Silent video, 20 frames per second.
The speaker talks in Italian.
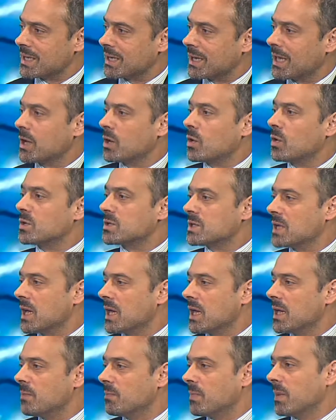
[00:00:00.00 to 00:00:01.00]
che cosa è
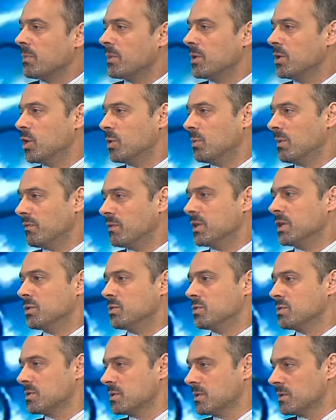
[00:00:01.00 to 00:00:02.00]
il
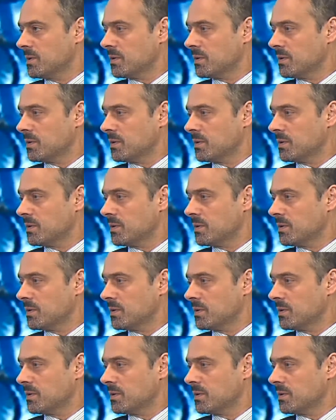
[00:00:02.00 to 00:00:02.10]
papillomavirus.